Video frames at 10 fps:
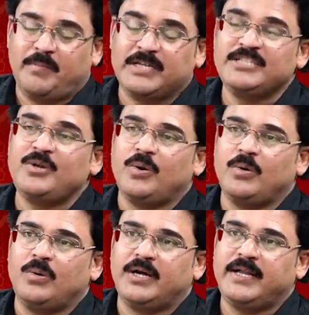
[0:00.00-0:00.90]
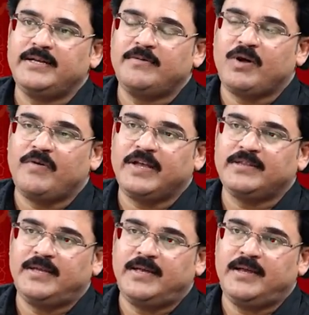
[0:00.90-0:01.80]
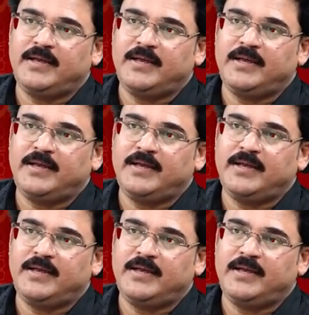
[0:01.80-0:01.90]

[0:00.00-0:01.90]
ఆ ప్రజల్లో అంటే ఒక వ్యక్తి